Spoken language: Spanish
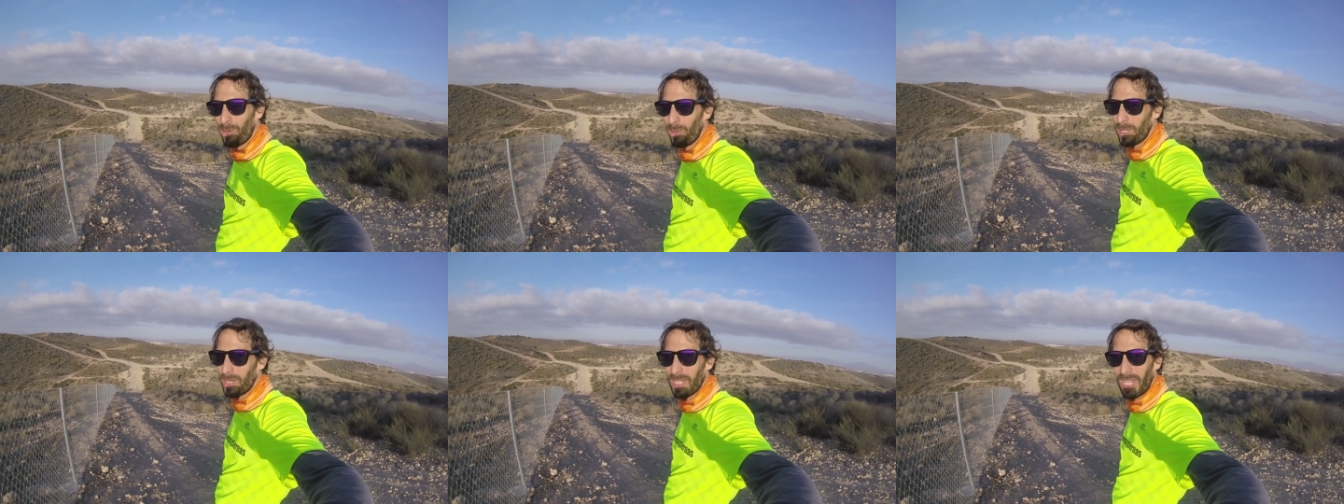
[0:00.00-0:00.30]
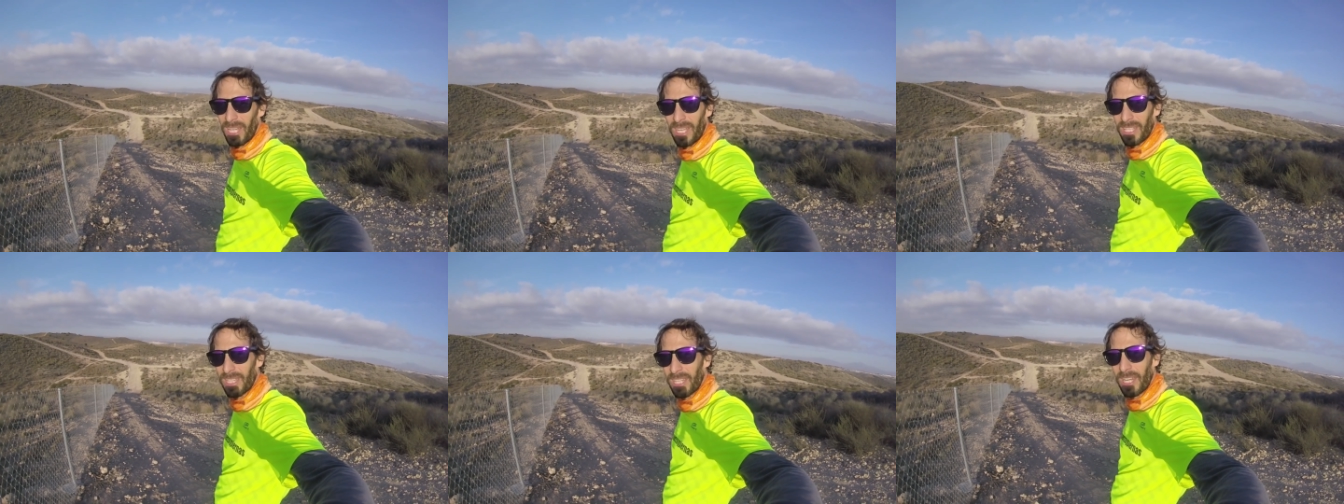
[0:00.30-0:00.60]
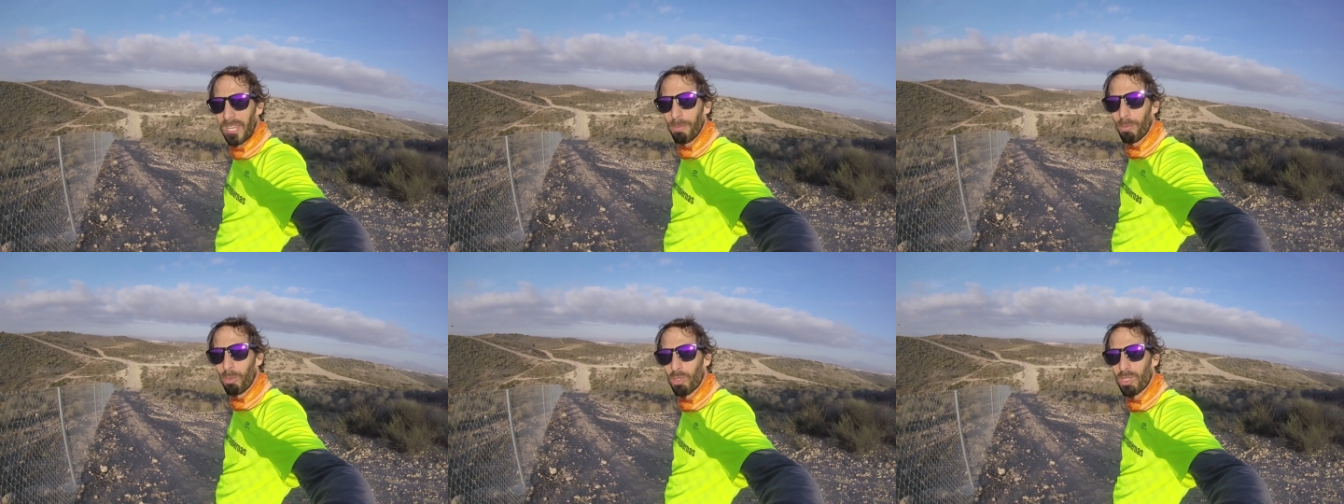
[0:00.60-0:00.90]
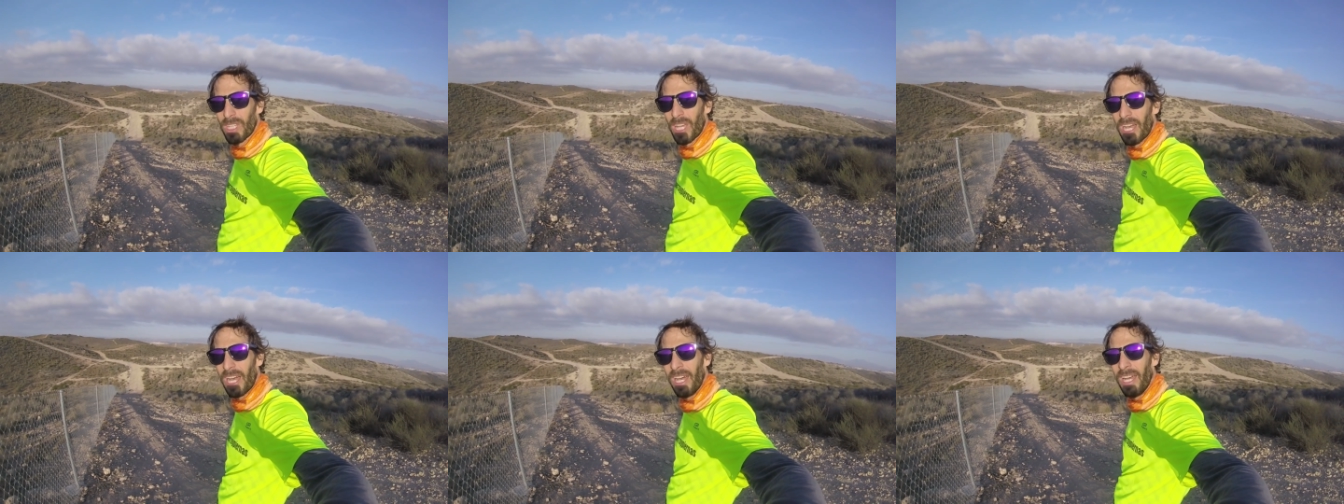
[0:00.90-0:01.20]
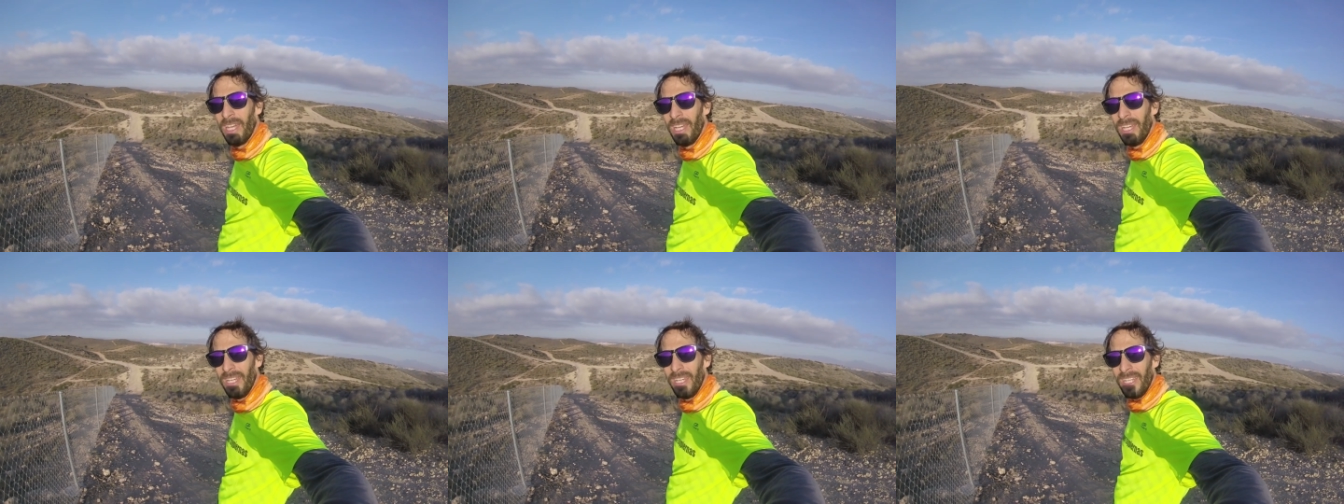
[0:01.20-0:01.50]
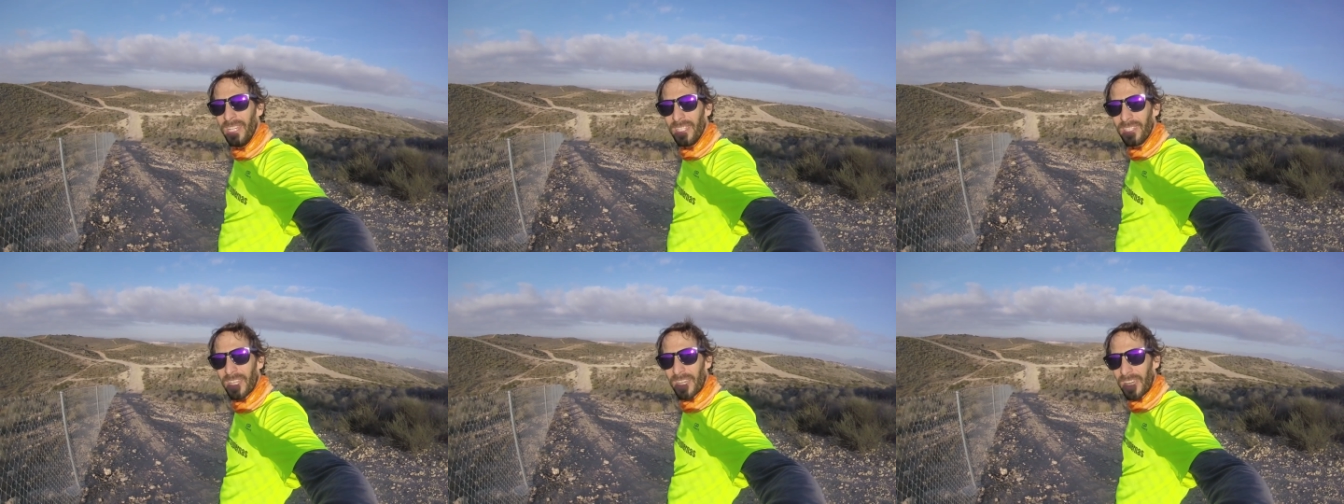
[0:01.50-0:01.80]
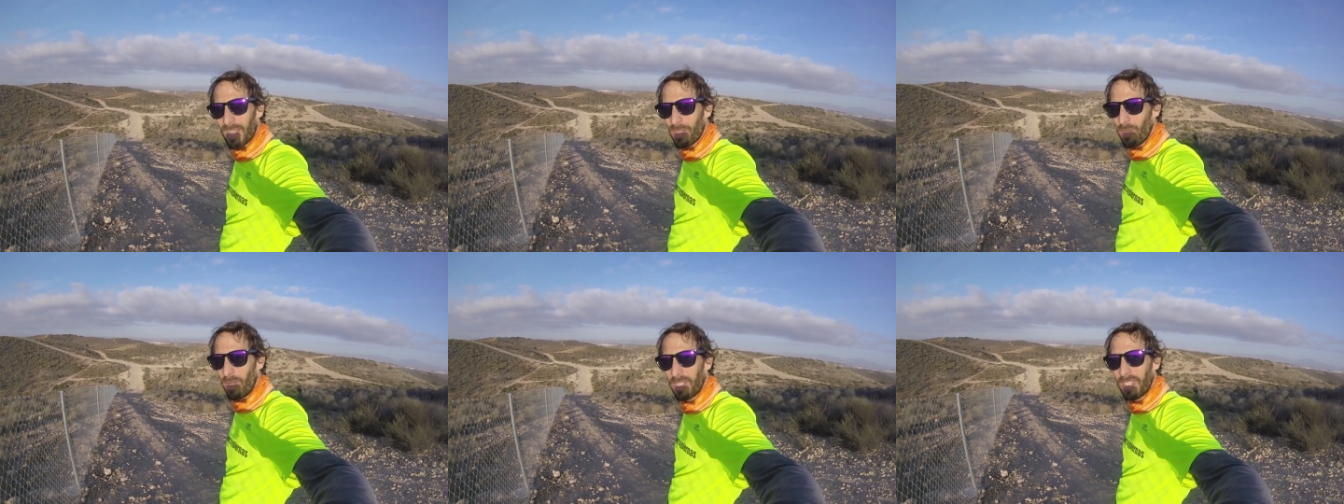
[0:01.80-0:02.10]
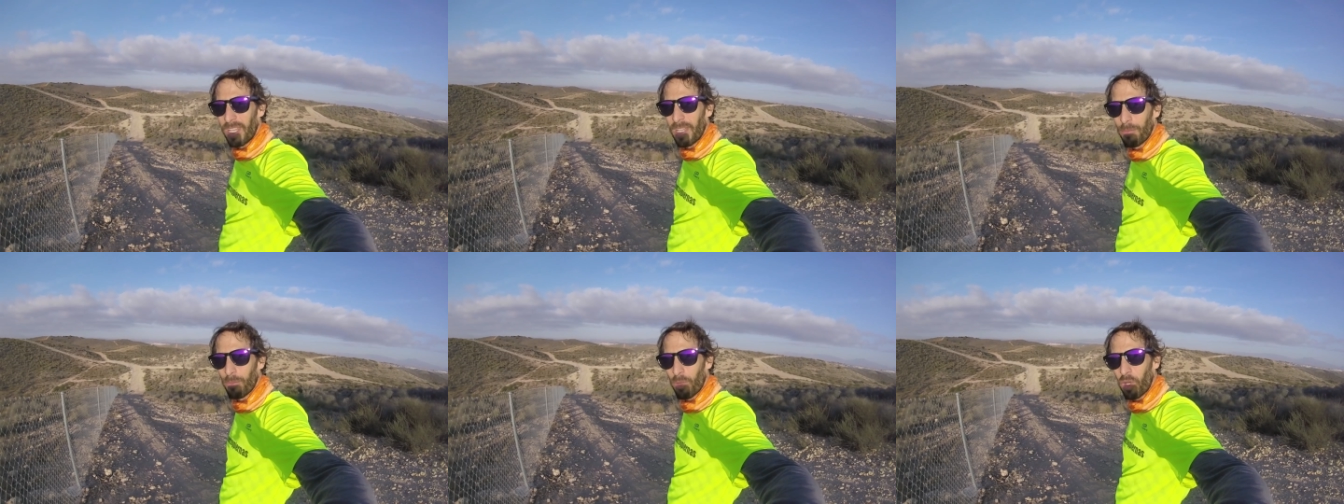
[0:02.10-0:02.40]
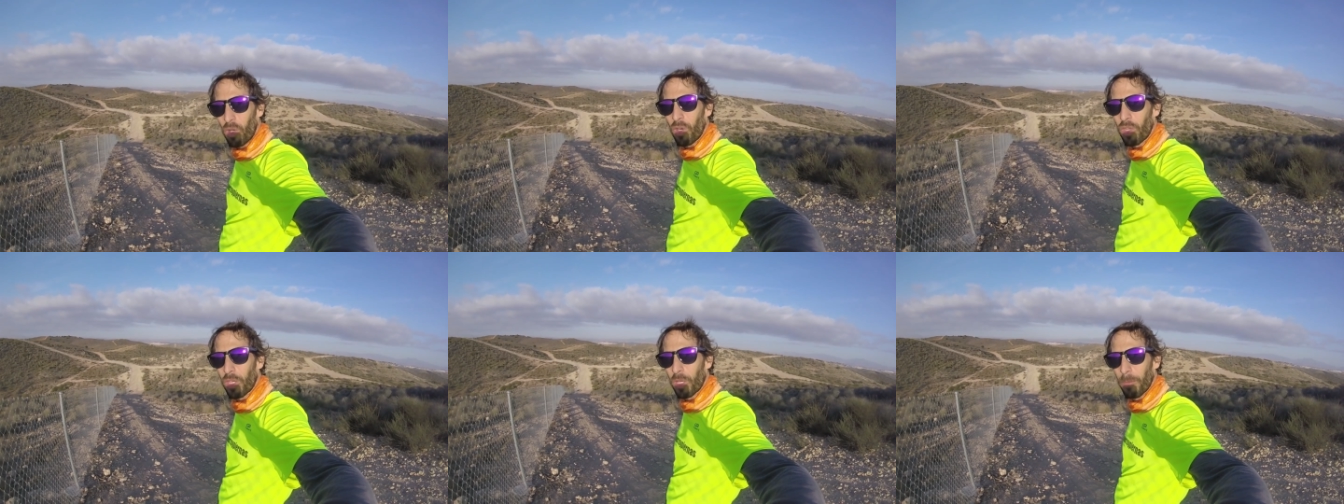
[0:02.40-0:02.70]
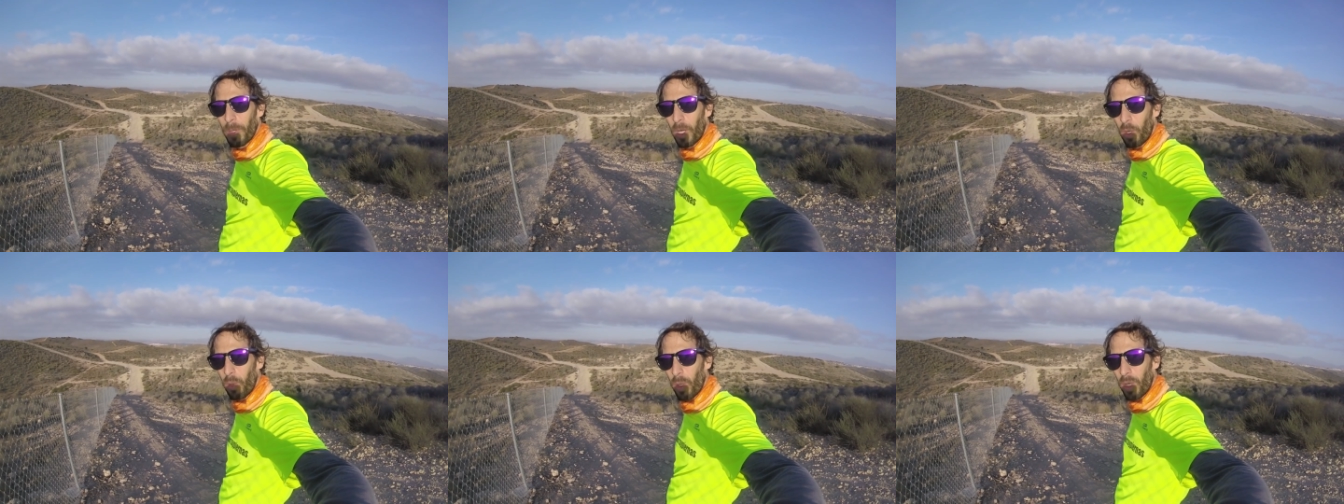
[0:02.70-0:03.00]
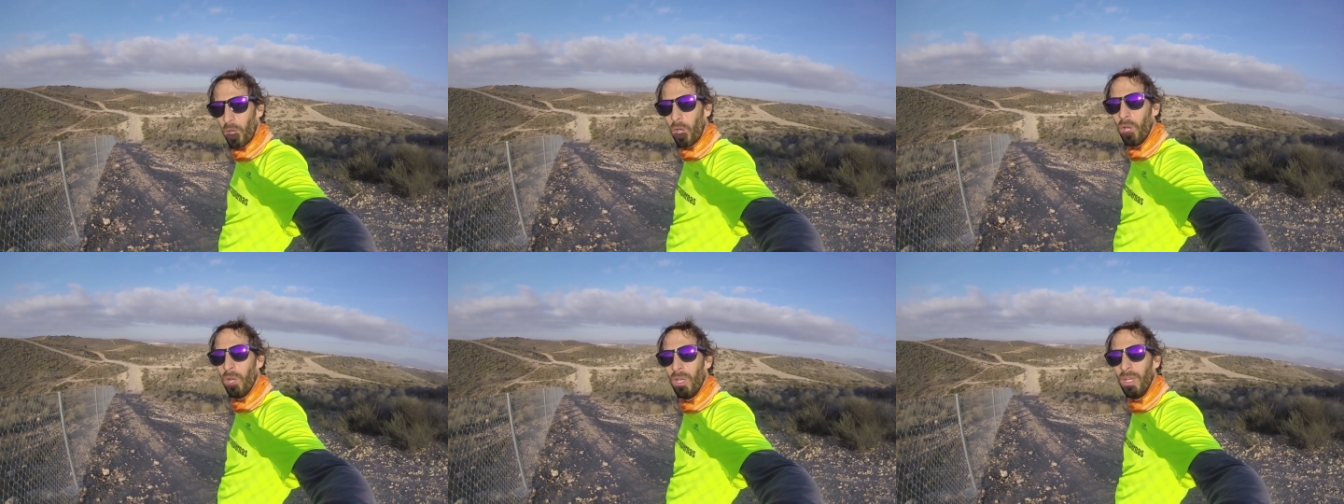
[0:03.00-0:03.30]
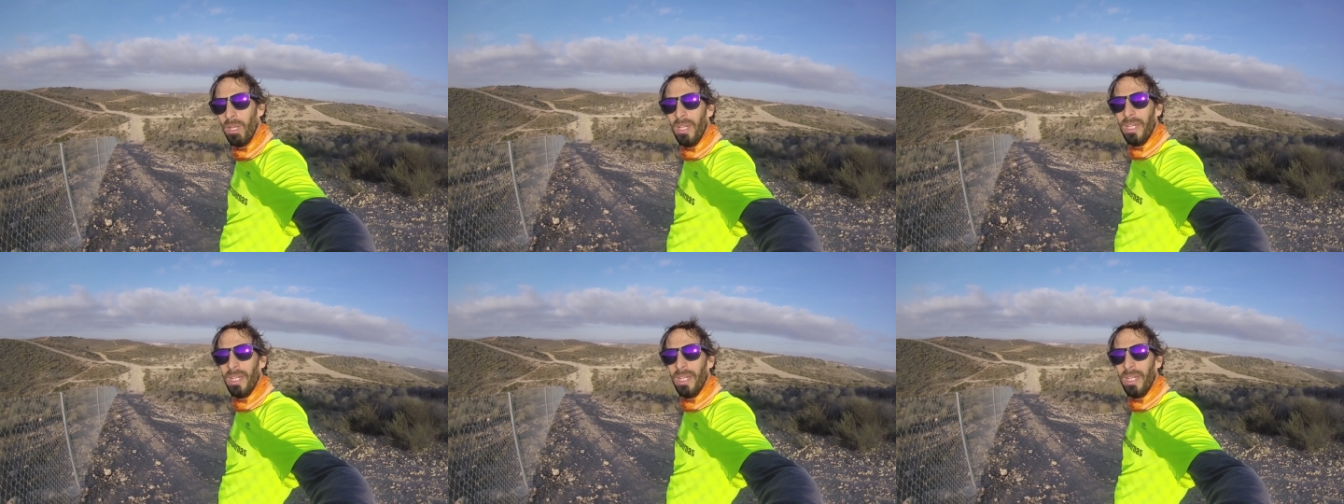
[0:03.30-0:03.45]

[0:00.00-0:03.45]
cuestas que tienen mucha tierra suelta y es muy jodido, pero bueno,